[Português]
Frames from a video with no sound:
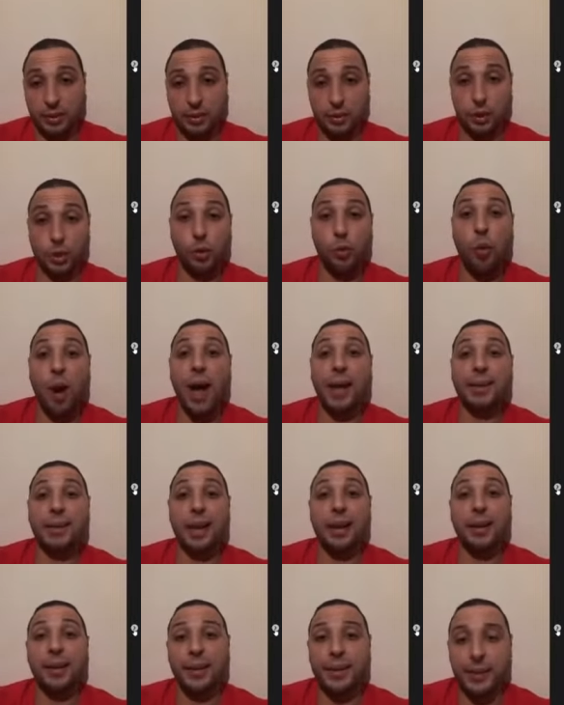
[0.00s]
de
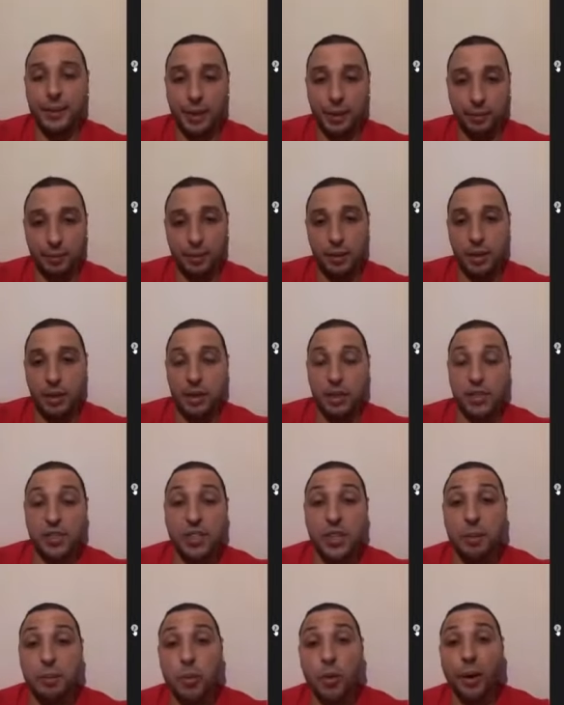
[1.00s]
quarta linha
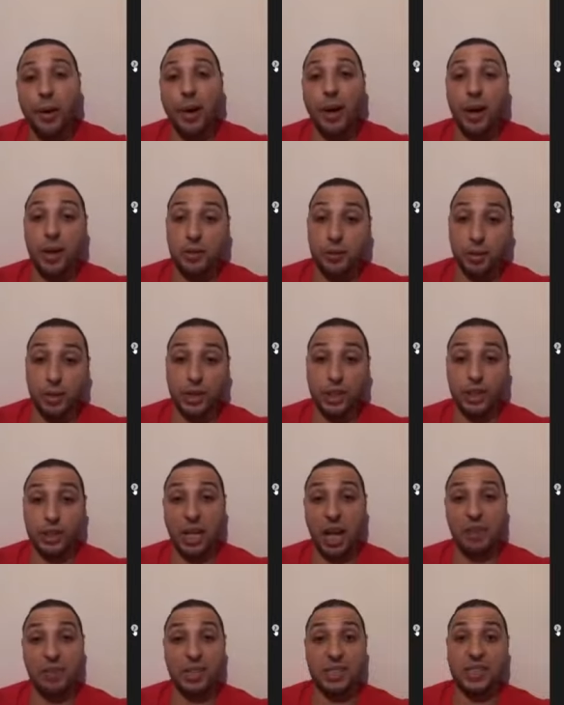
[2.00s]
simulando que
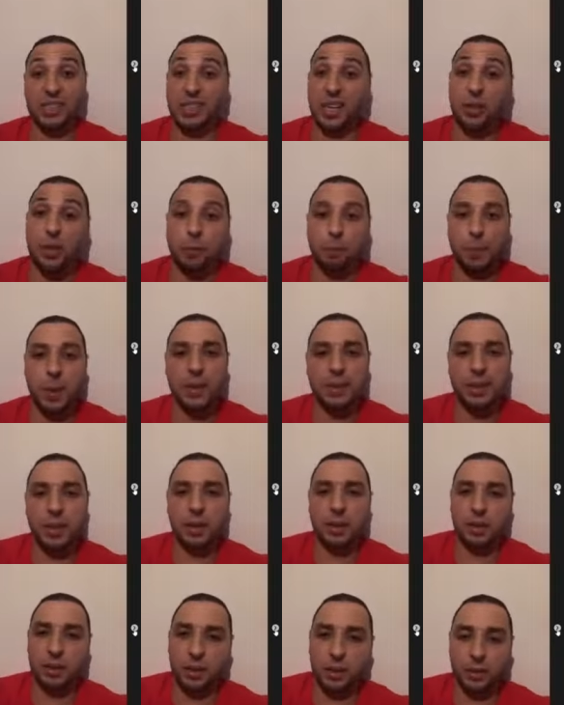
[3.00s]
estava sendo
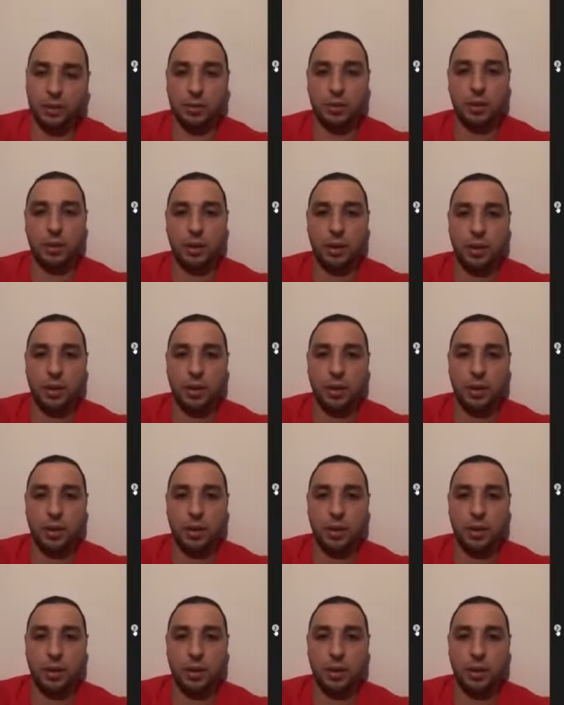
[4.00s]
perseguido.